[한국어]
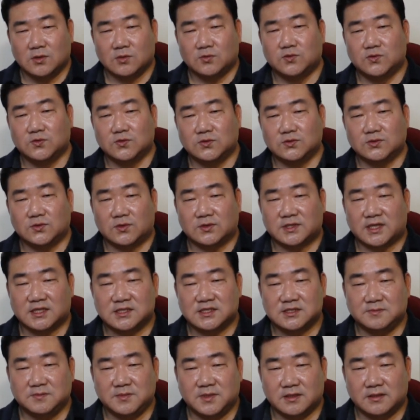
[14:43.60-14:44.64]
운으로
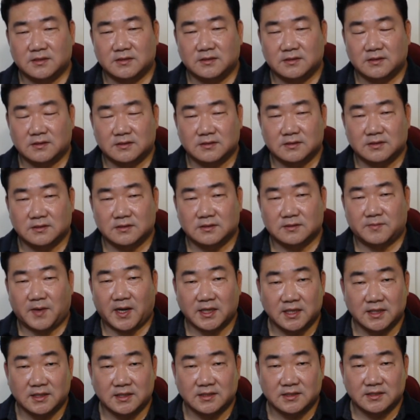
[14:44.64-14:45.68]
따지면 그
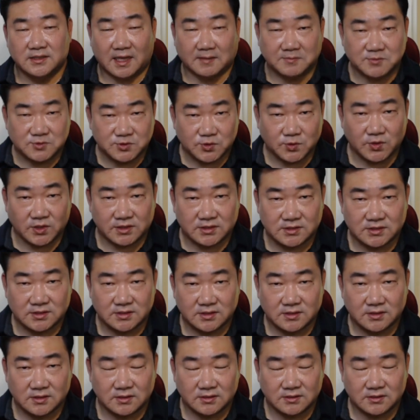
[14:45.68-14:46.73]
방위는 남쪽이
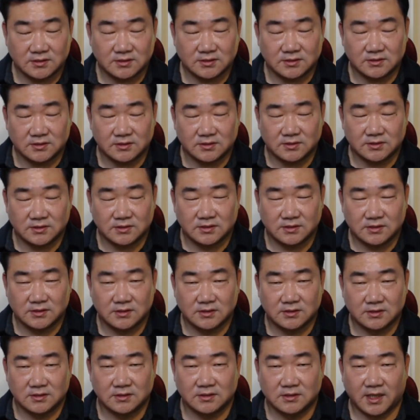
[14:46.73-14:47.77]
그
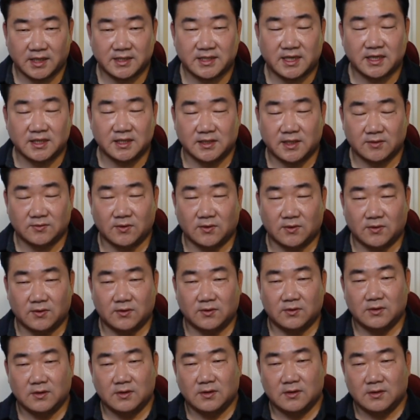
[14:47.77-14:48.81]
해당이 되고
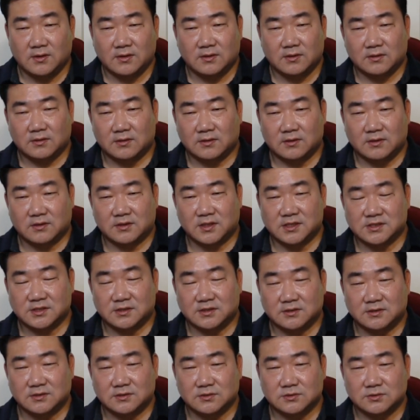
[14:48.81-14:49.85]
어
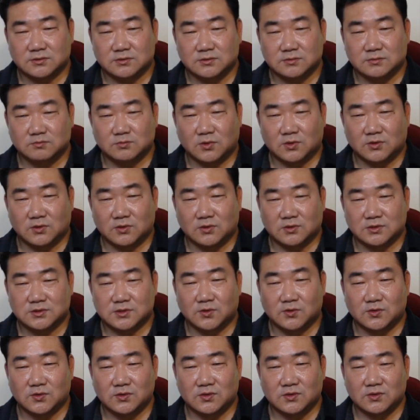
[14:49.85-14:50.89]
그래서 뭐
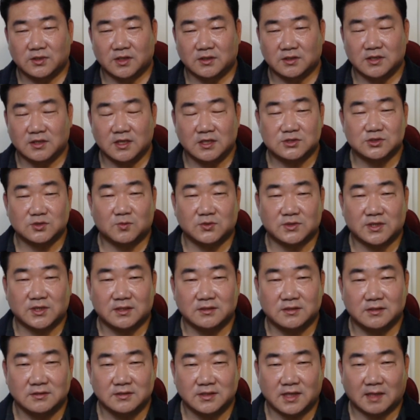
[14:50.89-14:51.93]
서울 경기
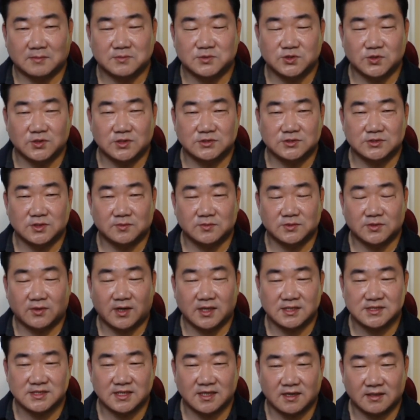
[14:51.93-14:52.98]
이쪽보다는 남쪽이 좀 더
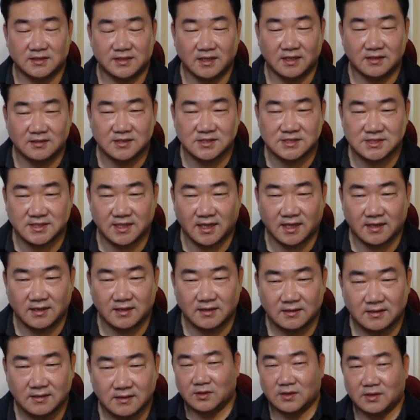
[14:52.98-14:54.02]
활성화가 될 것이다.
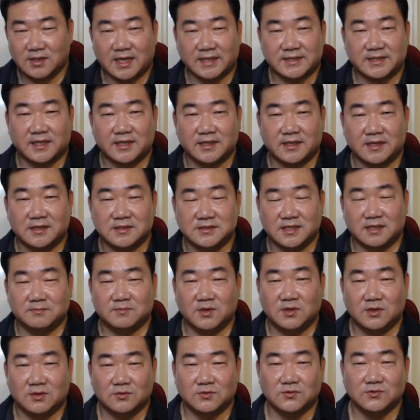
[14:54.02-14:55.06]
간단하게 그냥
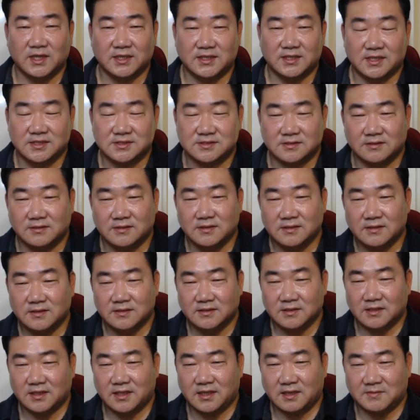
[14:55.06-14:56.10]
뭐구운에 대해서
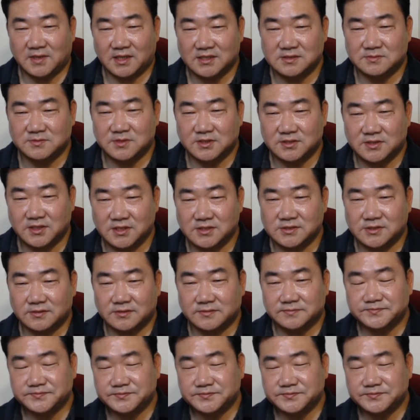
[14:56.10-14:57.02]
이렇게 말씀을 드리죠.